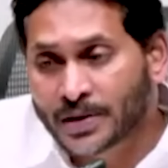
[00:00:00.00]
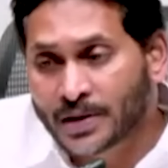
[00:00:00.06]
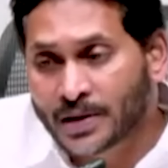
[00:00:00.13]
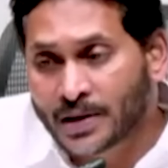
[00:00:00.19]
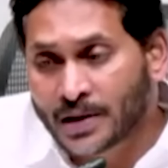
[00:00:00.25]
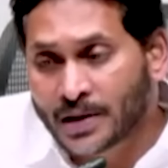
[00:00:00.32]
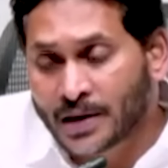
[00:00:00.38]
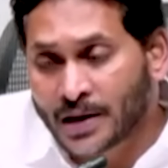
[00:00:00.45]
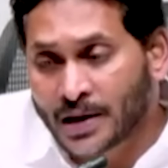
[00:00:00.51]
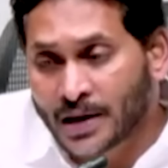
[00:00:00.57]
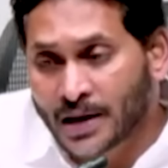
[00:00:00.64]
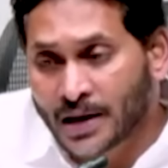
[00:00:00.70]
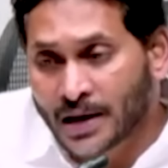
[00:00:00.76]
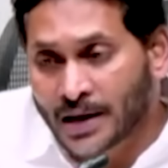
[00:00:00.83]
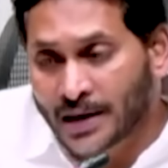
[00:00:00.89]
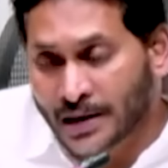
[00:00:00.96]
గట్టిగా
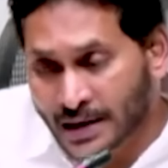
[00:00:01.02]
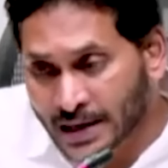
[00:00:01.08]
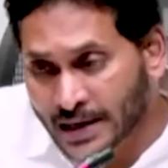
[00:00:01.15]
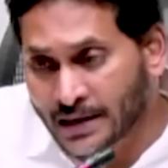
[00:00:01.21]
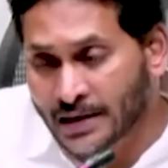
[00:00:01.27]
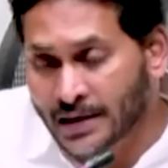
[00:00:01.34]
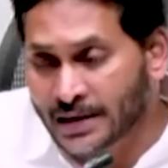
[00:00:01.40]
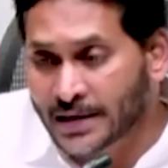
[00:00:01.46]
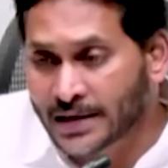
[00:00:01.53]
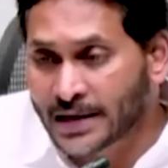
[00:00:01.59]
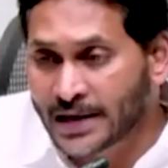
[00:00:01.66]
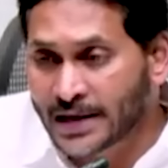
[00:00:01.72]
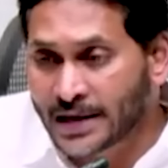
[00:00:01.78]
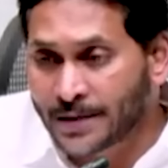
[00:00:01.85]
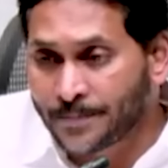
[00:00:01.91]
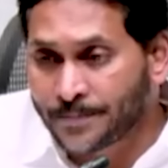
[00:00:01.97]
ఆధారాలతో సహా
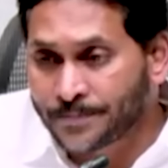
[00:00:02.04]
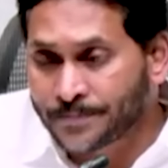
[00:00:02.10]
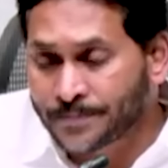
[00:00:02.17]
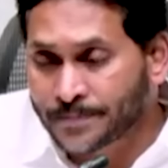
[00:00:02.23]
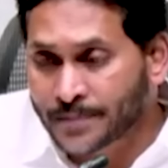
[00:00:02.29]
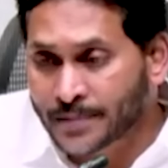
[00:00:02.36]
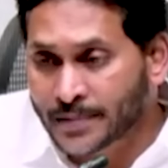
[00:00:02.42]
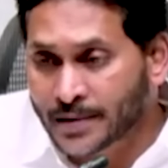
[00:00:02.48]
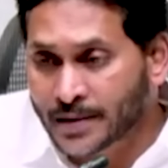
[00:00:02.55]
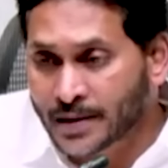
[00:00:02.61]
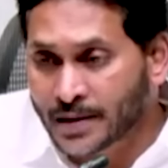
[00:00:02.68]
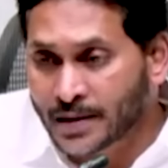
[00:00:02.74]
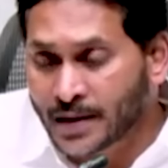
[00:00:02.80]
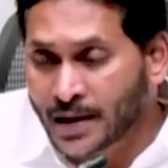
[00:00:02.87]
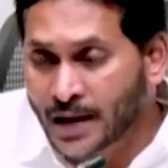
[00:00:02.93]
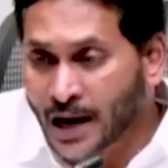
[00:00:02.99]
వీళ్ళపై
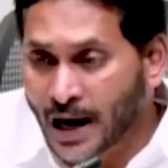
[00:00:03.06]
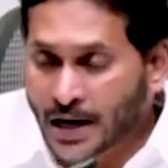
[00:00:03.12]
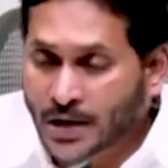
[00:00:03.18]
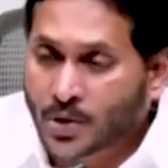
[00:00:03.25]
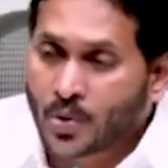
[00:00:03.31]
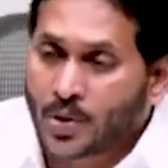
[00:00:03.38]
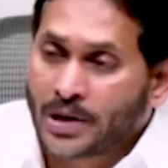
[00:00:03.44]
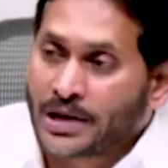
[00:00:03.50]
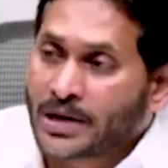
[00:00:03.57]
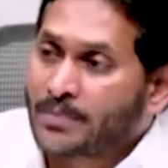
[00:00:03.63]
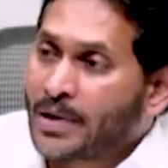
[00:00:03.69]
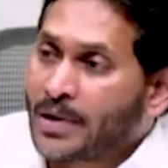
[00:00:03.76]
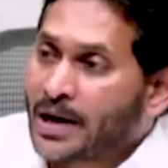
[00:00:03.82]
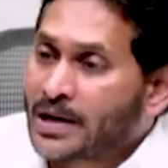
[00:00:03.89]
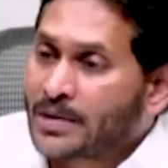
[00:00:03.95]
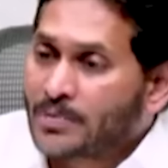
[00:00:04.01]
నిందలతో పాటు
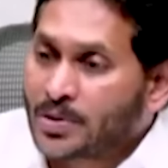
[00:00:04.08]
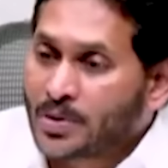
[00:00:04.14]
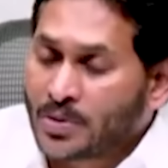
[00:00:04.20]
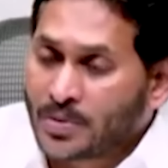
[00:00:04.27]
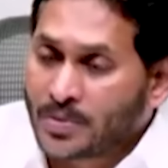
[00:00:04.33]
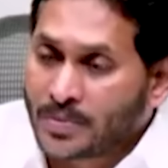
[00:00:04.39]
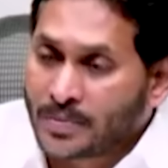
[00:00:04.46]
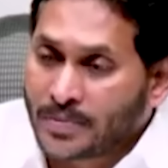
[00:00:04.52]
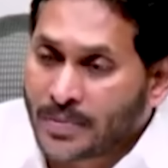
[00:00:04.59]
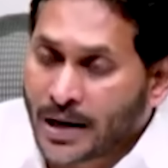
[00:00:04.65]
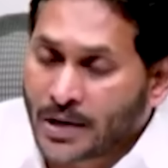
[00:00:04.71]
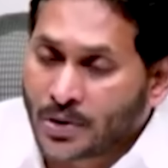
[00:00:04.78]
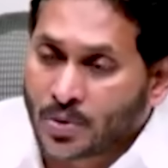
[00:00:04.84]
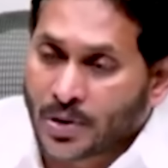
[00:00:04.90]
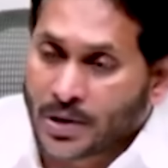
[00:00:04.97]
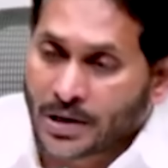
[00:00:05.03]
ఆధారాలను సైతం
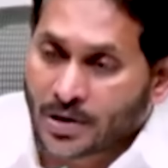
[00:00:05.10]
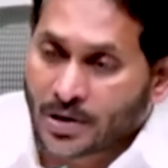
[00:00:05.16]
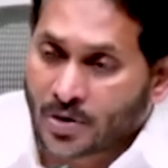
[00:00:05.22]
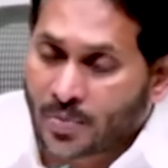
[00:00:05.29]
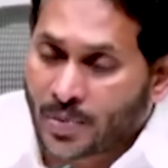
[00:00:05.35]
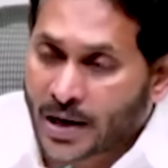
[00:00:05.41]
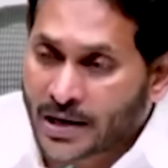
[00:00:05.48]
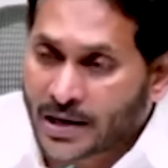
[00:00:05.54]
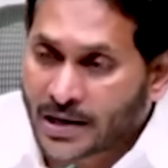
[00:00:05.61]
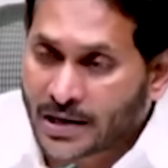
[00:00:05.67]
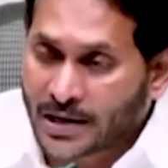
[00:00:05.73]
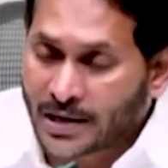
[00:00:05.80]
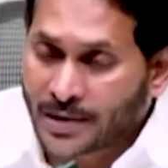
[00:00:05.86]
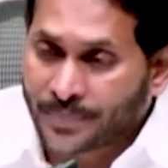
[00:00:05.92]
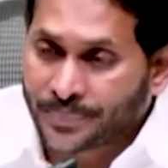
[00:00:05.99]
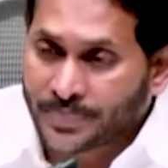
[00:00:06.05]
ప్రూఫ్ చేసే
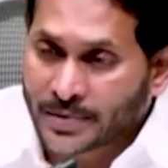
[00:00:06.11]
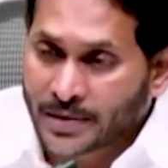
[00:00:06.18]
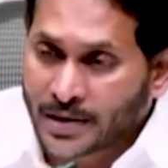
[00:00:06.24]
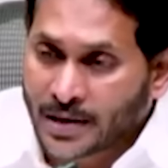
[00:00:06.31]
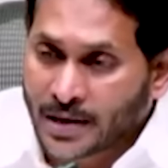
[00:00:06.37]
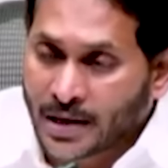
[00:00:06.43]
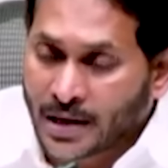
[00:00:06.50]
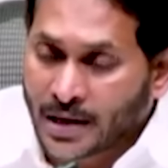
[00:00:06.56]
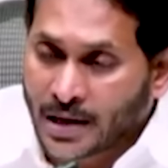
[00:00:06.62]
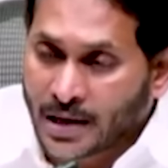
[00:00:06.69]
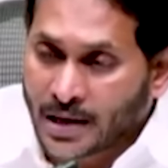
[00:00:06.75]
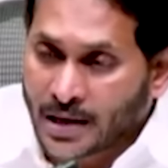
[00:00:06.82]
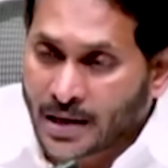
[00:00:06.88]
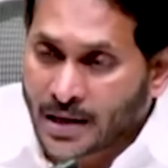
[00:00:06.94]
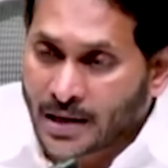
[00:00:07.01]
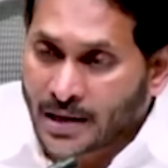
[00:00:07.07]
కార్యక్రమానికి శ్రీకారం చుట్టింది
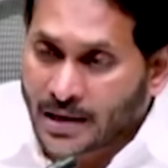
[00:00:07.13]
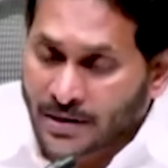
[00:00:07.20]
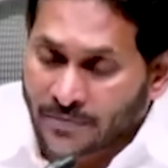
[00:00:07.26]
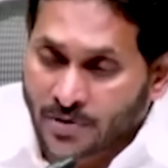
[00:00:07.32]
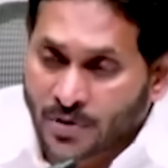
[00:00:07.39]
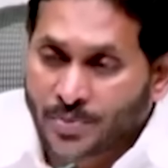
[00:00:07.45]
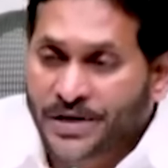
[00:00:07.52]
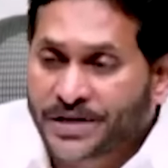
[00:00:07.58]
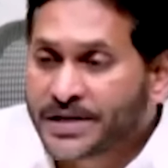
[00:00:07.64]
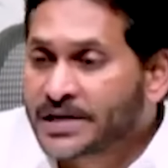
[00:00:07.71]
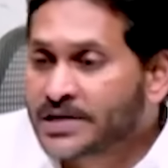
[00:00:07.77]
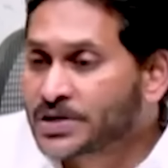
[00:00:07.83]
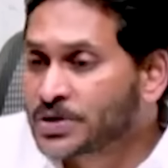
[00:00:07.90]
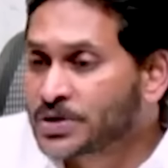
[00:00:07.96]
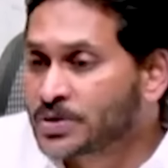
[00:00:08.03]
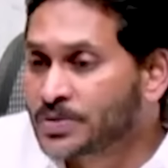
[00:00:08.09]
కానీ
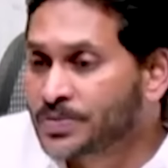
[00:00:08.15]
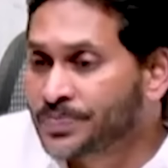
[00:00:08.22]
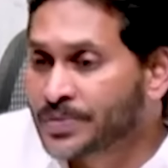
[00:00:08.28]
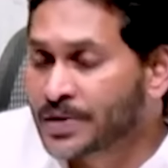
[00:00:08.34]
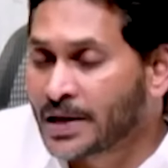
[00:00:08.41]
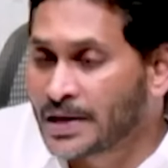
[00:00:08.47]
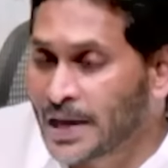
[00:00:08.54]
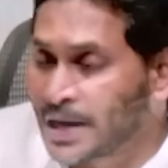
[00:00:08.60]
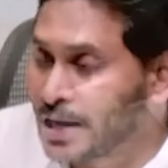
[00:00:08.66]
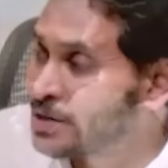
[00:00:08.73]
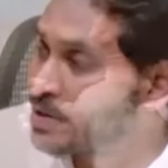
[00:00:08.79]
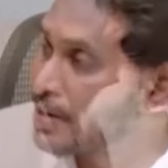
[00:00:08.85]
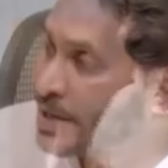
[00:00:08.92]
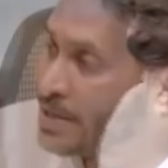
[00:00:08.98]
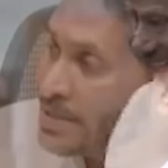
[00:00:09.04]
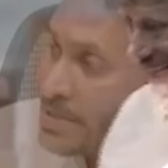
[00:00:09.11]
అనూహ్యంగా రెండు వేల ఇరవై నాలుగు
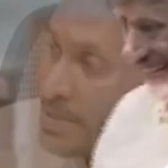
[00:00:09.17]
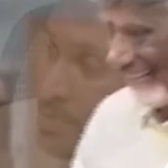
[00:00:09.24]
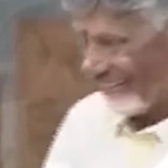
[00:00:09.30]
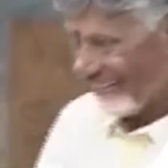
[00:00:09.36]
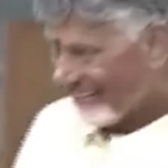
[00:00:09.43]
వచ్చేసరికి